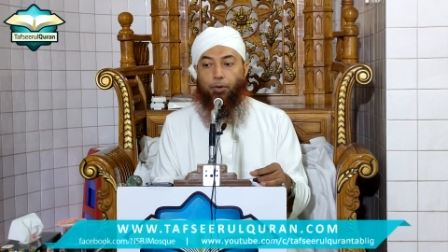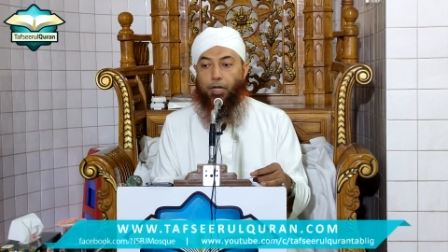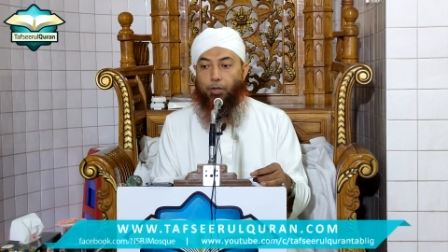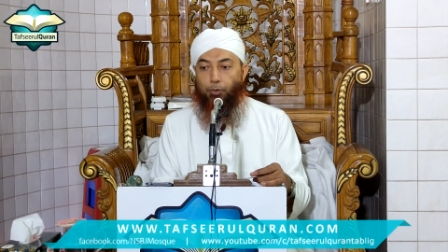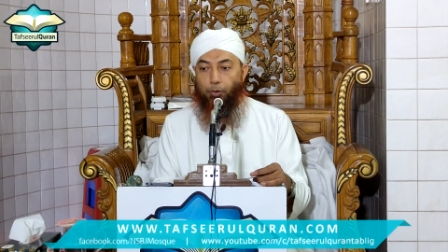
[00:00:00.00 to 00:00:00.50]

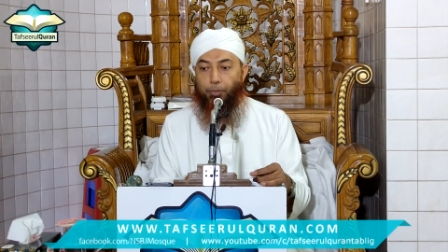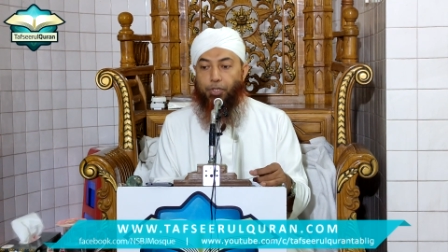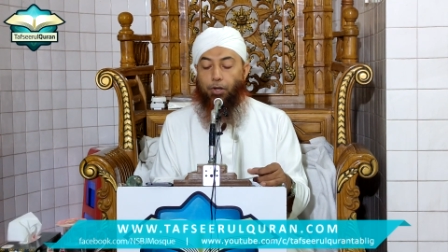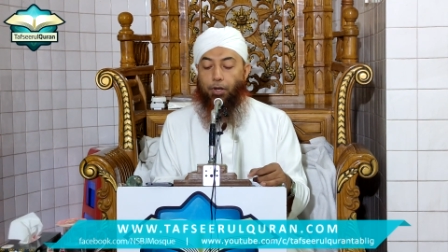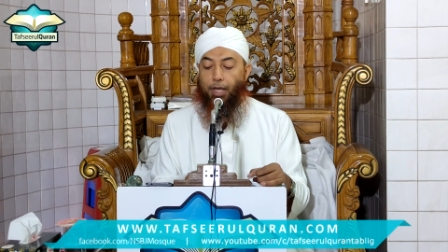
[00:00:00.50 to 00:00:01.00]
অনেকগুলো
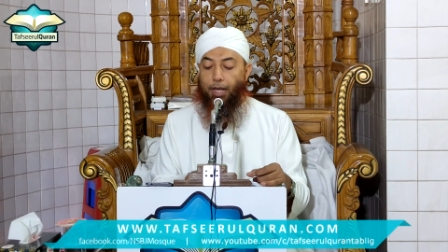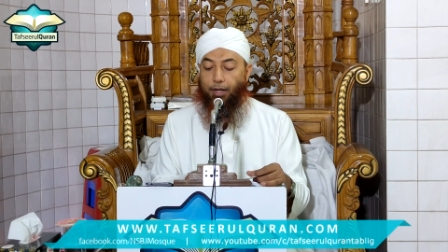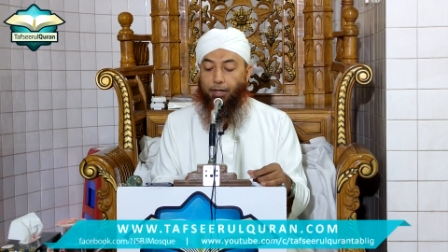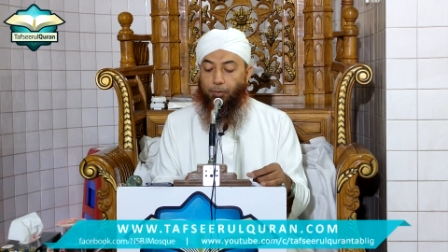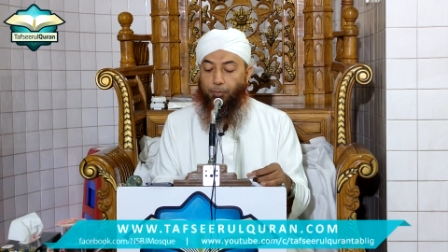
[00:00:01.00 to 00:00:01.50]
বিষয়
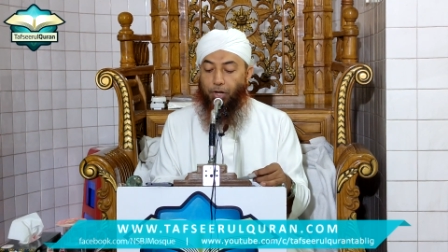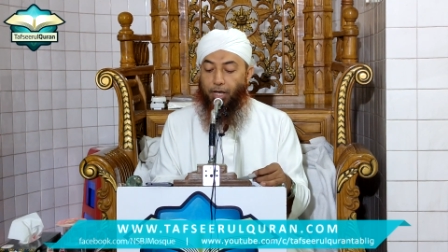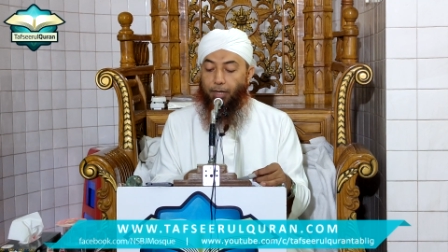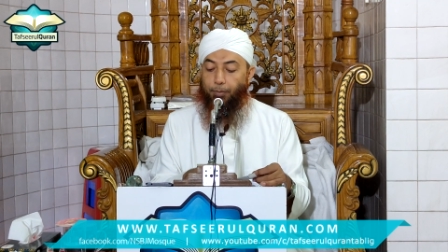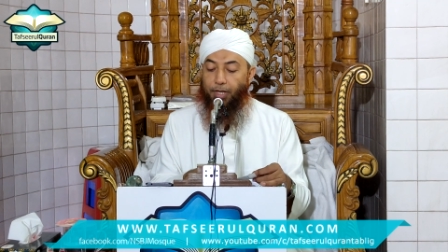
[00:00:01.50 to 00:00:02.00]
আল্লাহ
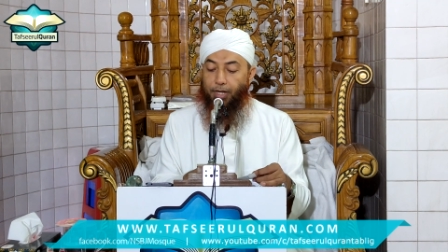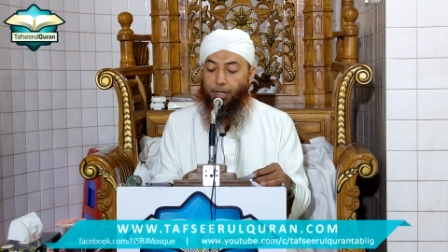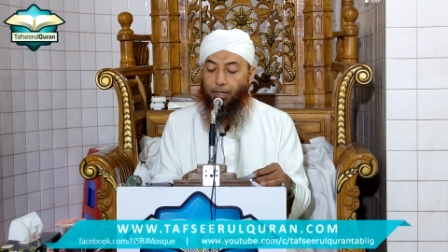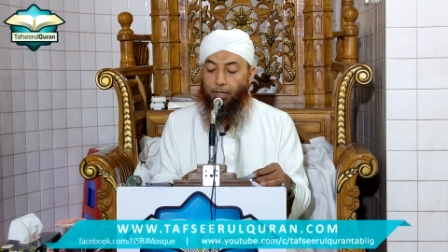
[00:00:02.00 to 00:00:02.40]
রব্বুল্লা আলমিন